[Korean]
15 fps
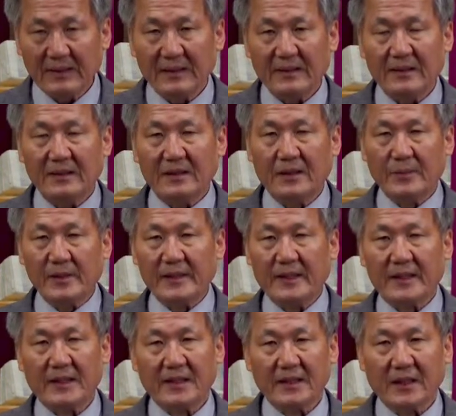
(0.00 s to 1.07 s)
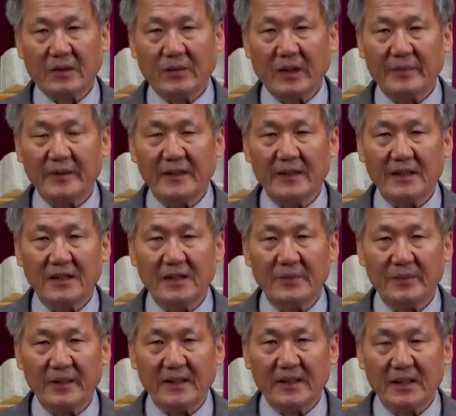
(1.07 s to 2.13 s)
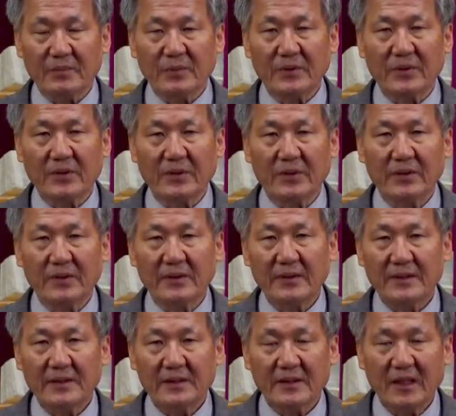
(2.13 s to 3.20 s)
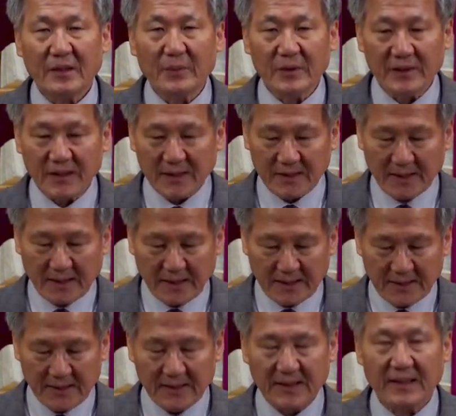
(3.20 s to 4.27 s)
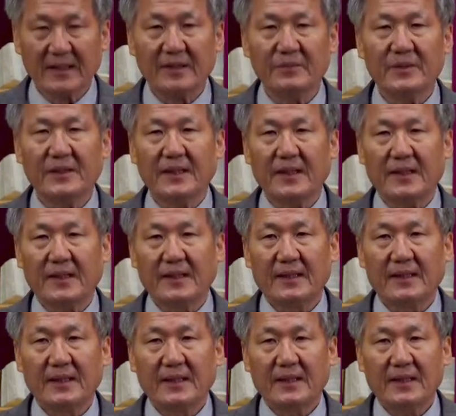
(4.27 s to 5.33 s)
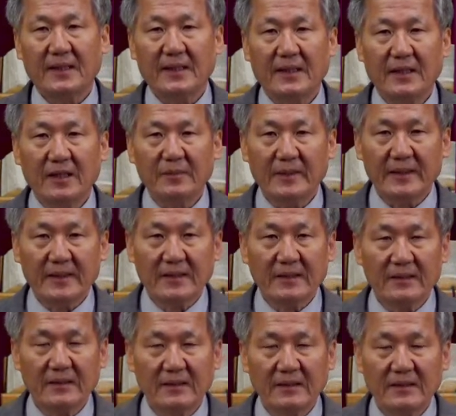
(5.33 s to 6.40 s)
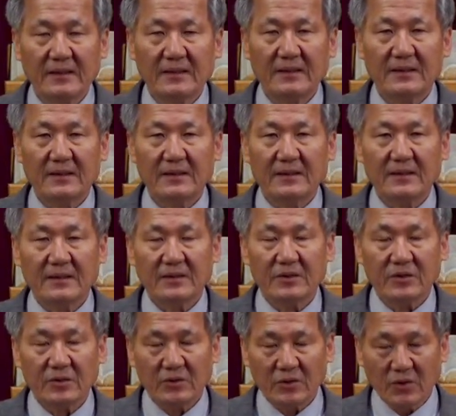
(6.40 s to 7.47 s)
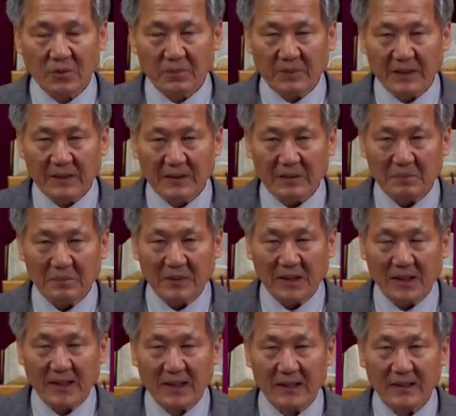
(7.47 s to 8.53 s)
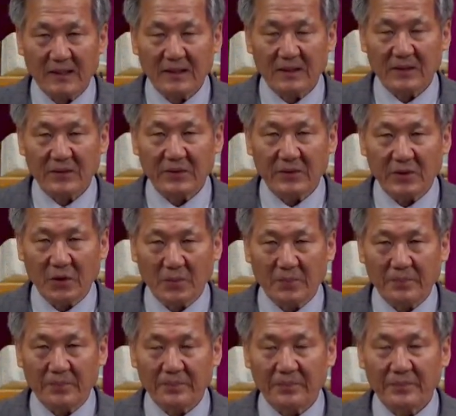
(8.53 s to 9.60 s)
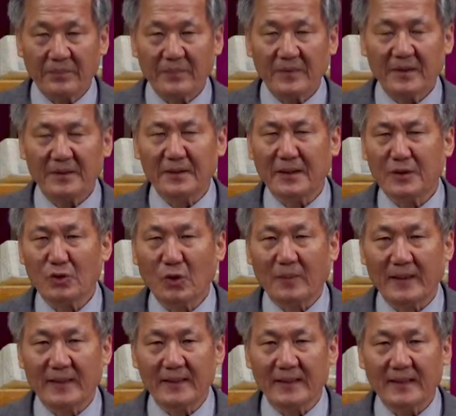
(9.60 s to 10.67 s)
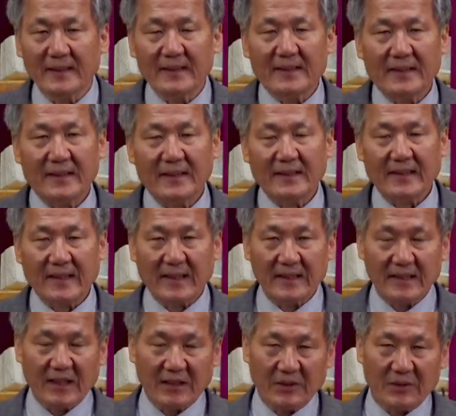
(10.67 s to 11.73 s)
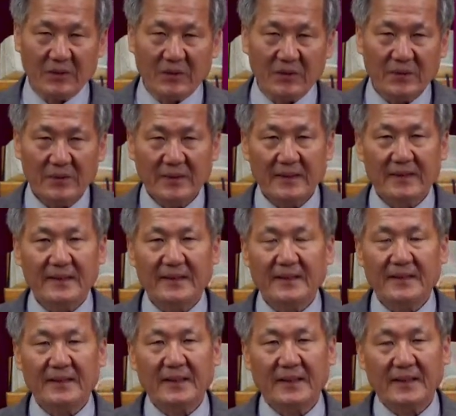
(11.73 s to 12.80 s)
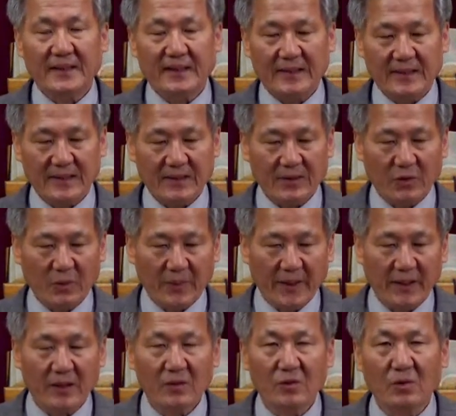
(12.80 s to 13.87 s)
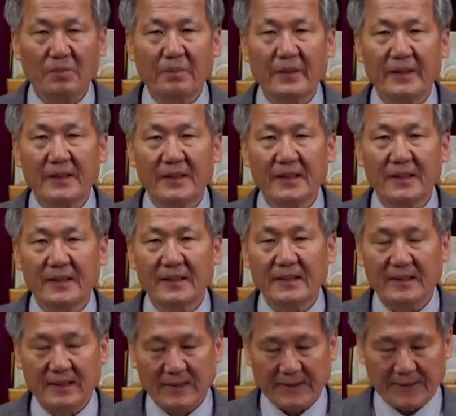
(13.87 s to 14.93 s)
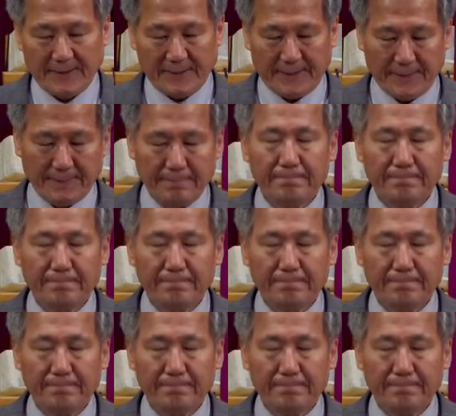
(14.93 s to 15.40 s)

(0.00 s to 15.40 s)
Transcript: 21장이 끝나고 나면 22장부터 세 번째 사이클이 시작합니다. 아, 엘리바스, 욥, 빌닷, 욥. 그런데 소발은 나타나지 않고 이제 아, 욥의 독백이 아,